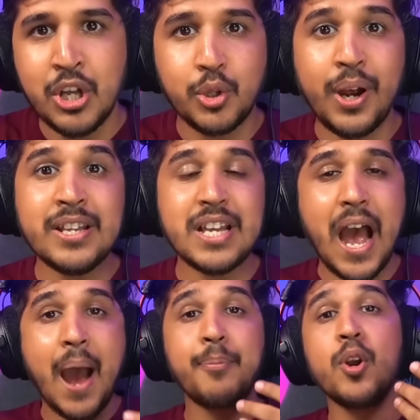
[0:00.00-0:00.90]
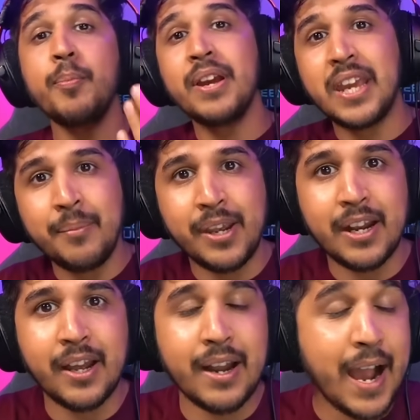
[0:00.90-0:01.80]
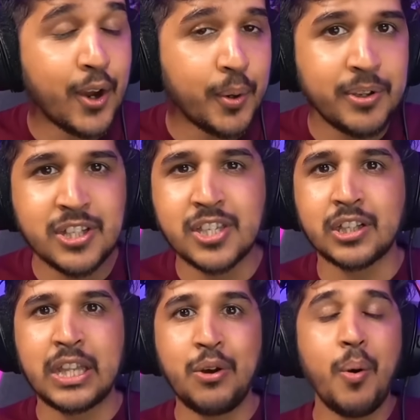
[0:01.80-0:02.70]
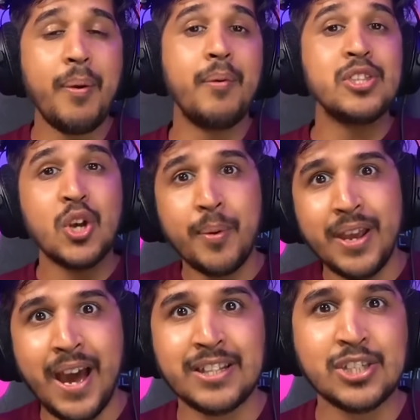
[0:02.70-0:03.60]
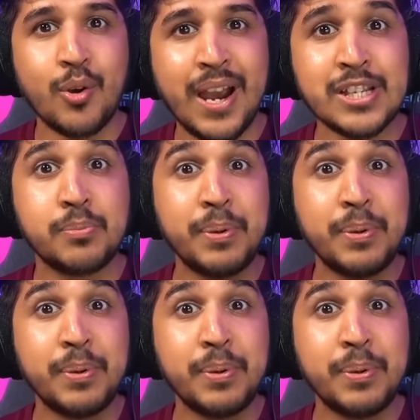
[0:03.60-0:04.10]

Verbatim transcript: तो गाइज आप लोग भी गेम खेलकर लाखों रुपए जीत सकते हैं वो भी विंजो में यार जिसको गाइज